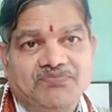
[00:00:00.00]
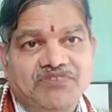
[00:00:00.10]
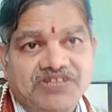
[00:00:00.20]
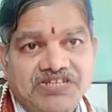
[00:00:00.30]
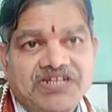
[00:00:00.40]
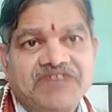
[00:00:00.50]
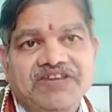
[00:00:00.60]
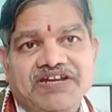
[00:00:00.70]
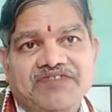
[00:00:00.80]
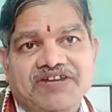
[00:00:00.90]

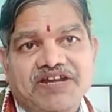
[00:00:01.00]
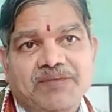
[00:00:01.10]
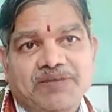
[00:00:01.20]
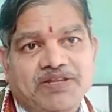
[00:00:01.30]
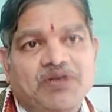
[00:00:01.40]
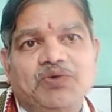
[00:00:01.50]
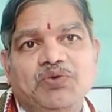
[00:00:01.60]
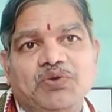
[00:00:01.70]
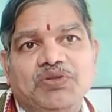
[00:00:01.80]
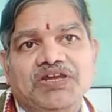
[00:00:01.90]
విశిష్టమైనటువంటి పదంలో
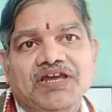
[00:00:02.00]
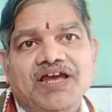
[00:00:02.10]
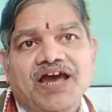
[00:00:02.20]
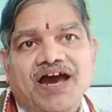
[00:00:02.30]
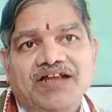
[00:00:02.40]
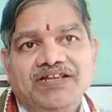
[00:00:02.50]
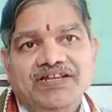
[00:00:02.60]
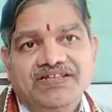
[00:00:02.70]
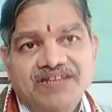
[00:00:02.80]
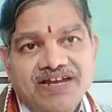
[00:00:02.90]
ఉంటుంది అది
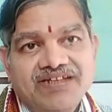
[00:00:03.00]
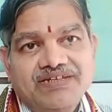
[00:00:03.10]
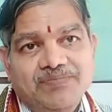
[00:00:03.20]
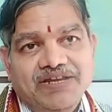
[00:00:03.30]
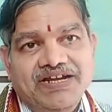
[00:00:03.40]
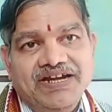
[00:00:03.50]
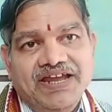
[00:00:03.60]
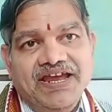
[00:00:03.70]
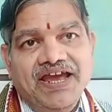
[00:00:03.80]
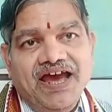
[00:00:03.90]
నిజంగా
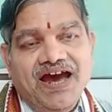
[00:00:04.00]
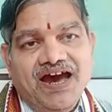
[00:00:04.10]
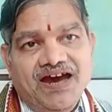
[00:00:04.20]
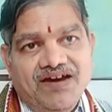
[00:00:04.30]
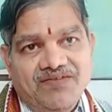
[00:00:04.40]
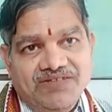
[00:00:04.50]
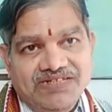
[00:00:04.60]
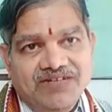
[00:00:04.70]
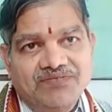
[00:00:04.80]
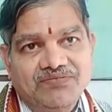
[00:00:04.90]
చెప్పాలంటే ఆ
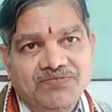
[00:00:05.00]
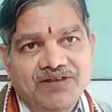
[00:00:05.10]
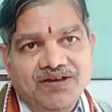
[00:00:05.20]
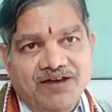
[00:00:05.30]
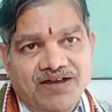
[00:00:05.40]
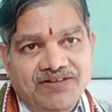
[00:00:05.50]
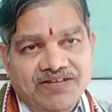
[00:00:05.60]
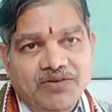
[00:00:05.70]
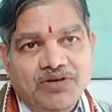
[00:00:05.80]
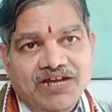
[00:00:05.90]
వచనం
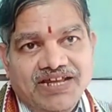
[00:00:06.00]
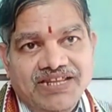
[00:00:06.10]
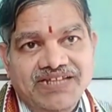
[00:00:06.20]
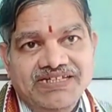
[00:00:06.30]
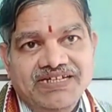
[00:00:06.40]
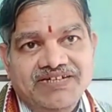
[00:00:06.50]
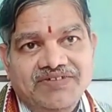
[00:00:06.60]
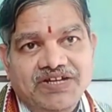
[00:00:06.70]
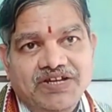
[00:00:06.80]
అందరినీ కూడా కదిలించేటువంటి